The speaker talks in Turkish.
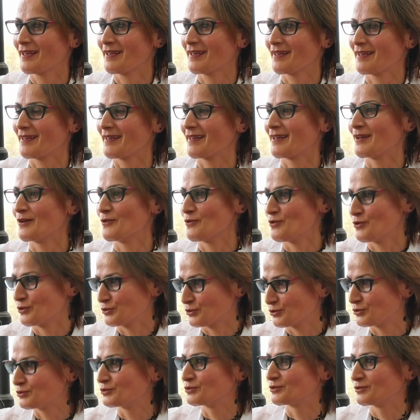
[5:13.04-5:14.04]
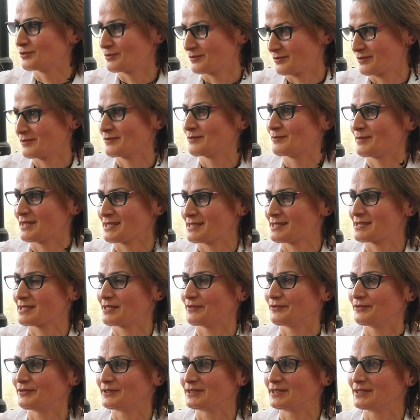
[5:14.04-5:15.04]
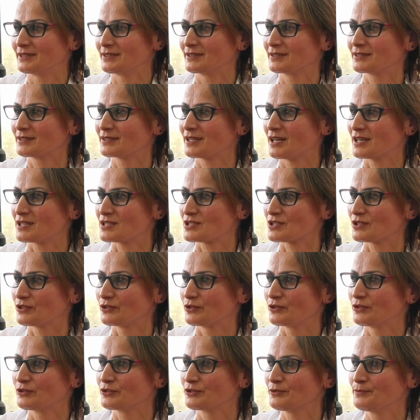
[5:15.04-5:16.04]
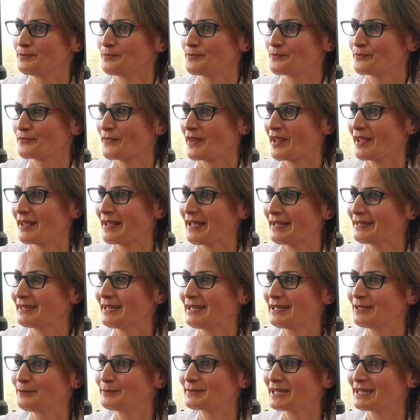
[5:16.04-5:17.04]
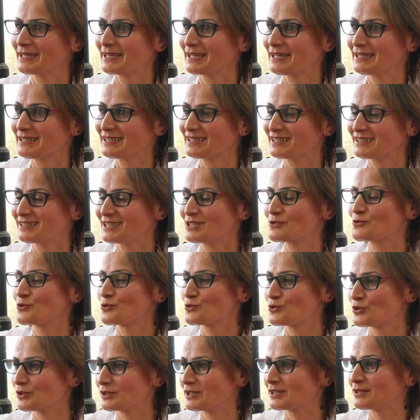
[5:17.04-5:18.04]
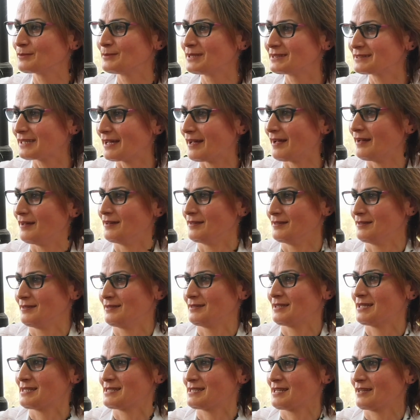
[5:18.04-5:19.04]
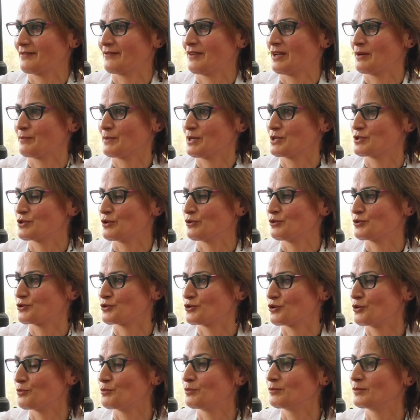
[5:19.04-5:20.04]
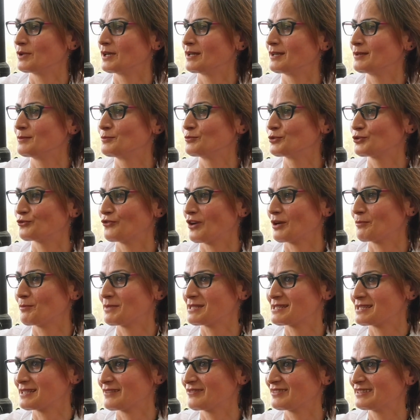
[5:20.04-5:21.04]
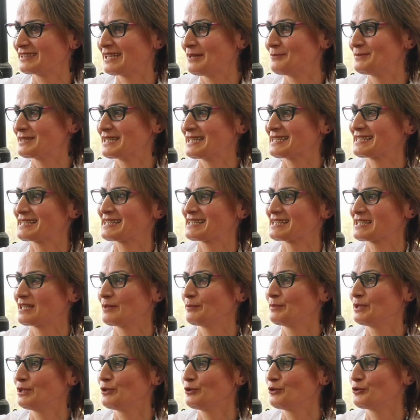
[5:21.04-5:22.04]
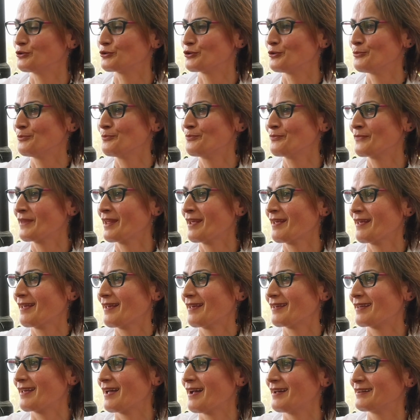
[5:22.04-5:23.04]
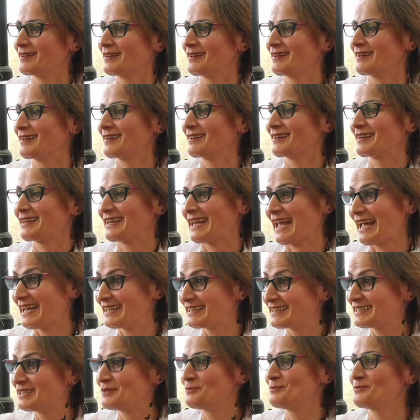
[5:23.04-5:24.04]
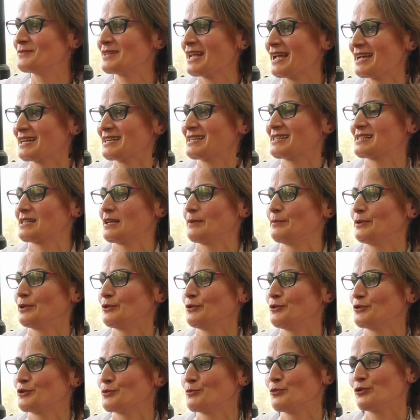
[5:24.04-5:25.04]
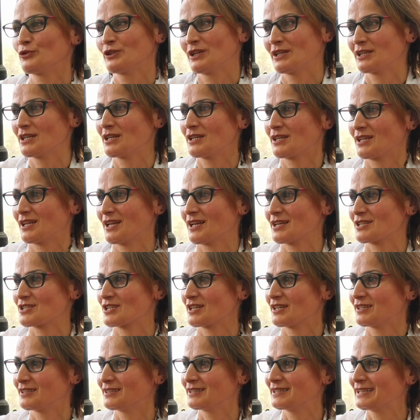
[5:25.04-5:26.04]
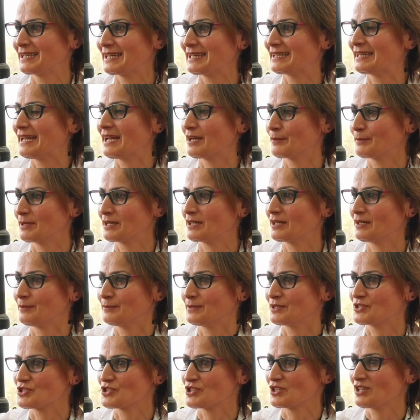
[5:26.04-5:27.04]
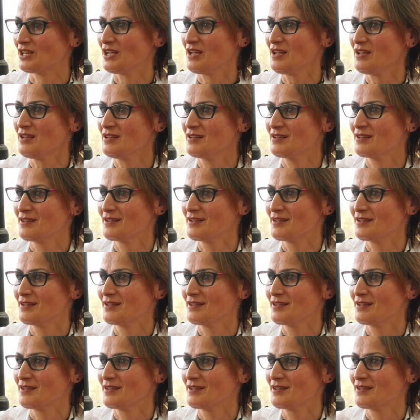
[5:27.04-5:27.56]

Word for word: E, onun masrafını karşılıyorum. Yani elimden geldiği kadar çocuklarıma da destek vermeye çalışıyorum. E, mutfak masrafından biraz kısabiliyorum. Yani kendimden kısabiliyorum onların ihtiyaçlarını gidermek amacıyla.